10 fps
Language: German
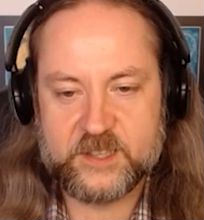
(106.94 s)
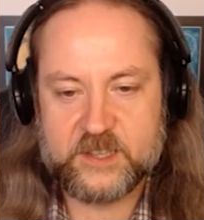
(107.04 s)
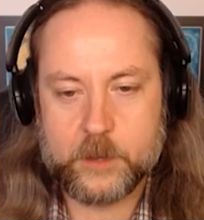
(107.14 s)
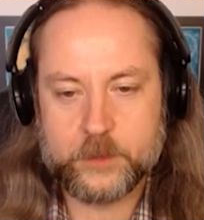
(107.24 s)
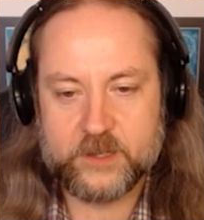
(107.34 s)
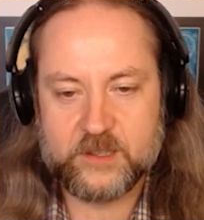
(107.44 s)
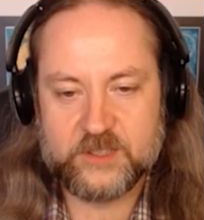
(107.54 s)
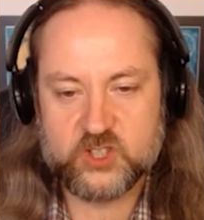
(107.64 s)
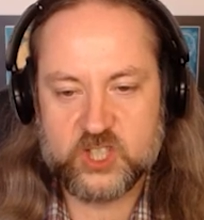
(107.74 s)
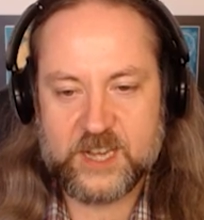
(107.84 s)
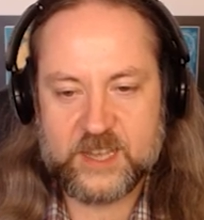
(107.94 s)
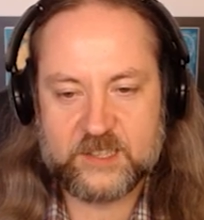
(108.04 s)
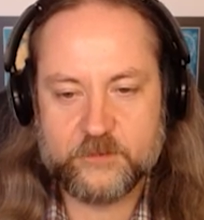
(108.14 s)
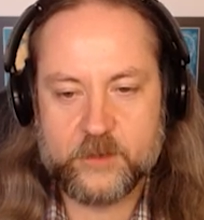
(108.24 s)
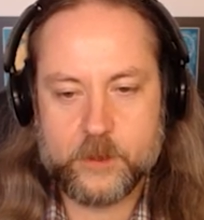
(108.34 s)
sich aber
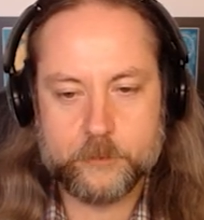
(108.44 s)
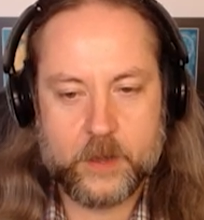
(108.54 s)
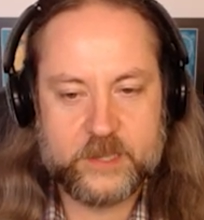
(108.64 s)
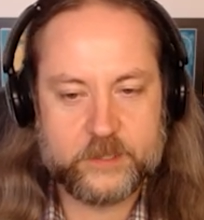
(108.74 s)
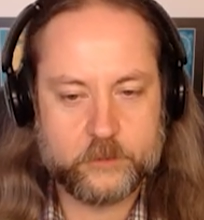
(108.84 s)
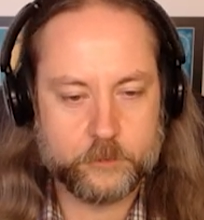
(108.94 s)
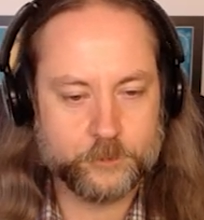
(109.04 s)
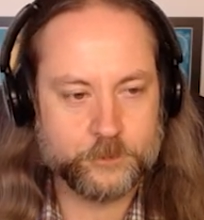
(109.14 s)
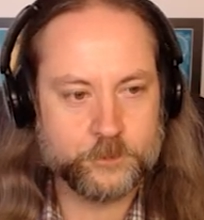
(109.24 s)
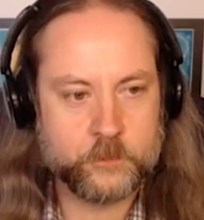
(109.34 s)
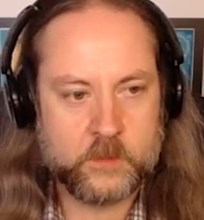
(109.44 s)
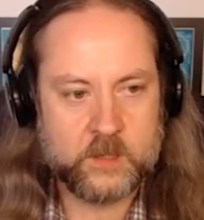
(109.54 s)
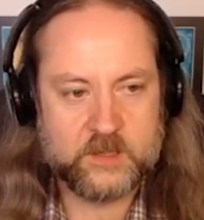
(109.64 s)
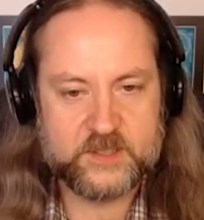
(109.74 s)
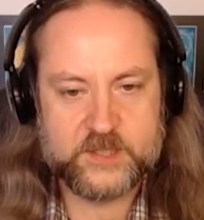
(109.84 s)
schlecht vermeiden.
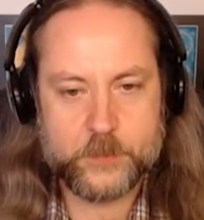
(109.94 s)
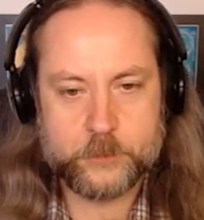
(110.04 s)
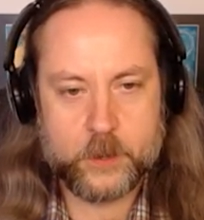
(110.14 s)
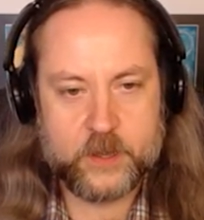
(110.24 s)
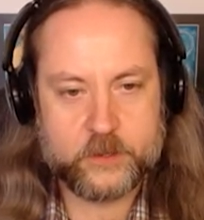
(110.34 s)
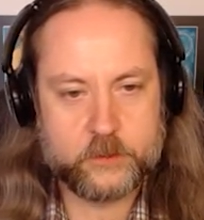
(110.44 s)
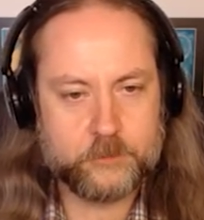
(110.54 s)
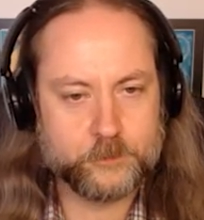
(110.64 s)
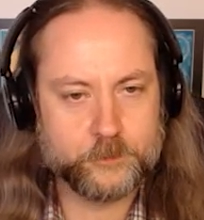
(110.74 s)
Zwei Paare.